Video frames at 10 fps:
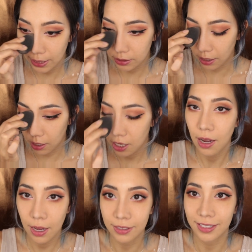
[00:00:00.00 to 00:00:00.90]
看起来
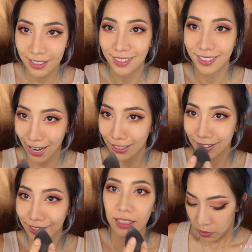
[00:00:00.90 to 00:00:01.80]
很自然。
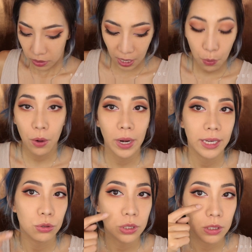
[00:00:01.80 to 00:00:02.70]
那回过来
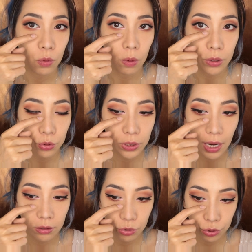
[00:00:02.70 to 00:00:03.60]
就是我们遇
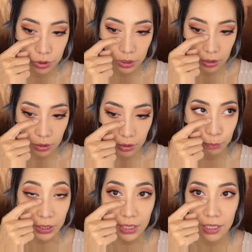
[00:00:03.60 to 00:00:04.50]
到的就是那个
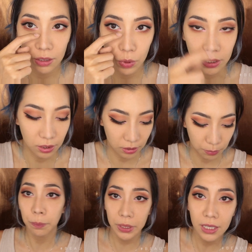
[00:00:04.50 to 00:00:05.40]
鼻垫的问题，
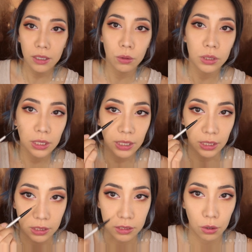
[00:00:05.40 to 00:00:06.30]
鼻垫的那个
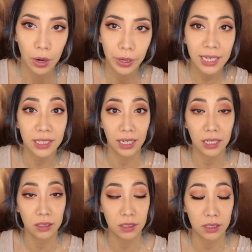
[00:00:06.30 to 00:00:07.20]
影子的话，会看起来让
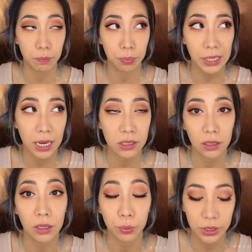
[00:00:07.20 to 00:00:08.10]
你的鼻梁整
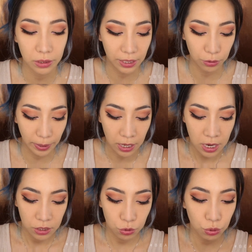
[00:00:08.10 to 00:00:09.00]
个很不自然，对吧？
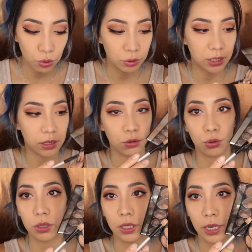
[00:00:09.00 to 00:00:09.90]
你就用一个就
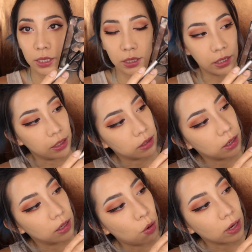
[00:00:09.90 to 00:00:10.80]
是浅
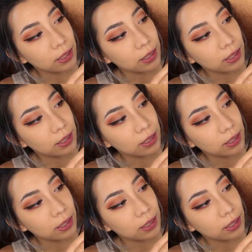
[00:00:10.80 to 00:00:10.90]
呃黄